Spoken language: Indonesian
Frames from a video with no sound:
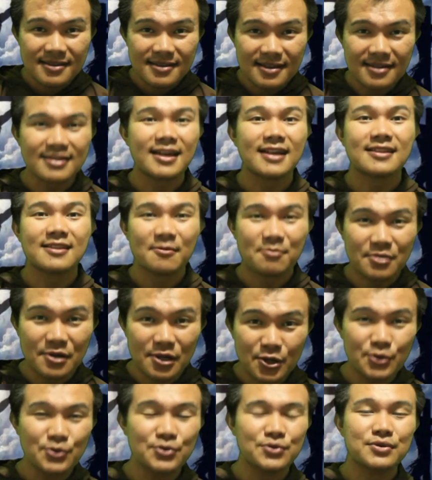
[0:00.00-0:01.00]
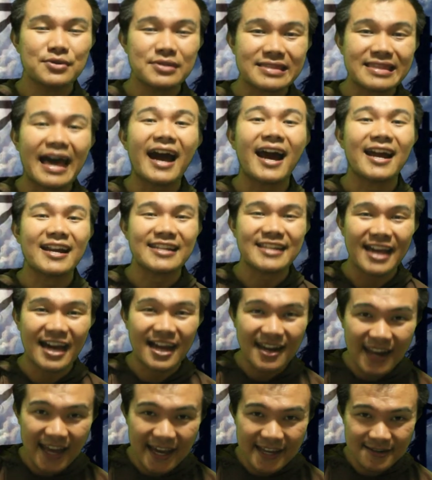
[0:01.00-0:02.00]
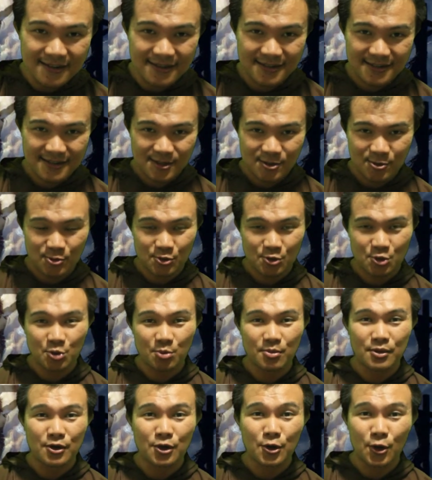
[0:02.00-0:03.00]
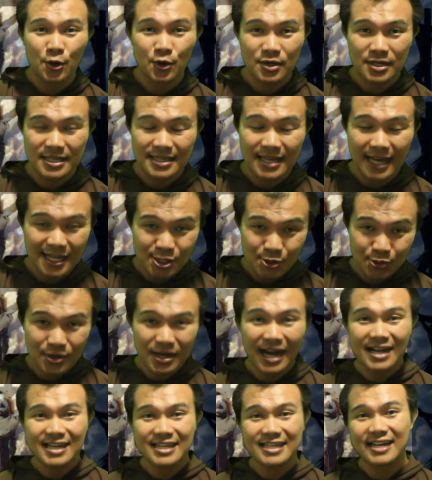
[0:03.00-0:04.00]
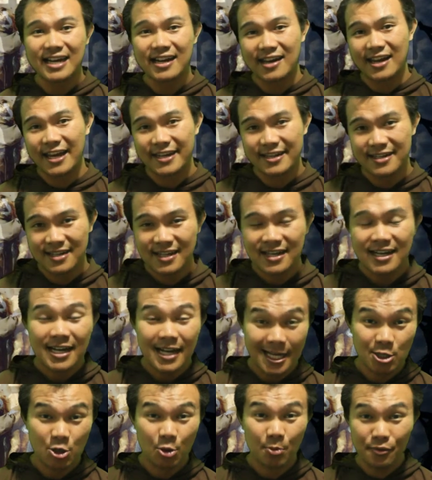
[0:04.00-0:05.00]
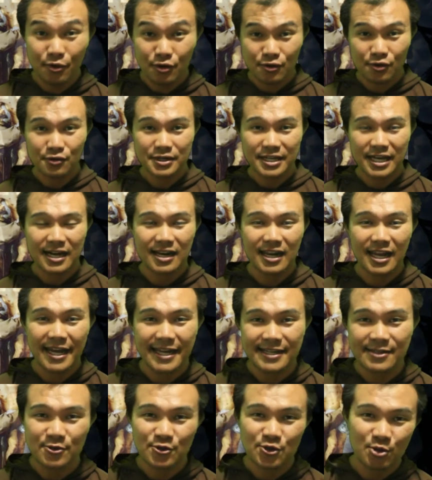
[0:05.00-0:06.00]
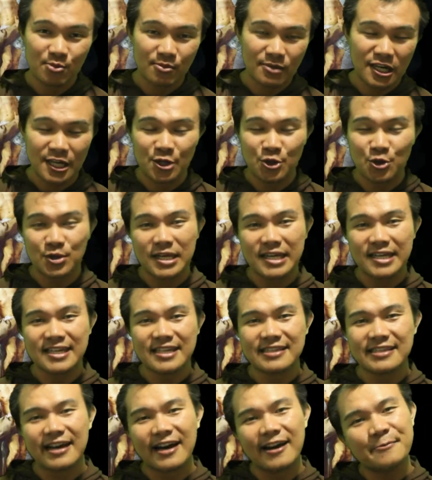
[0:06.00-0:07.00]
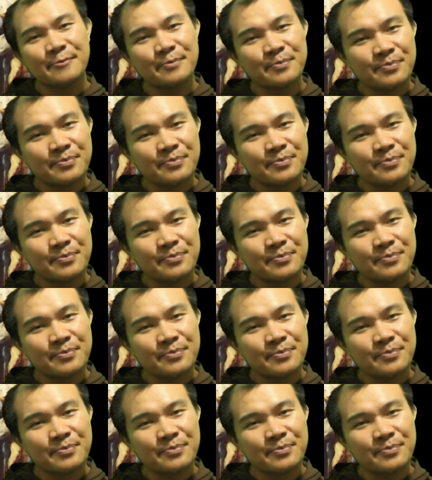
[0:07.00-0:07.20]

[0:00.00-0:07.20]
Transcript: ternyata perlu tangan yang lain untuk menolong kita atau kaki yang lain atau punggung yang lain untuk melindungi kita.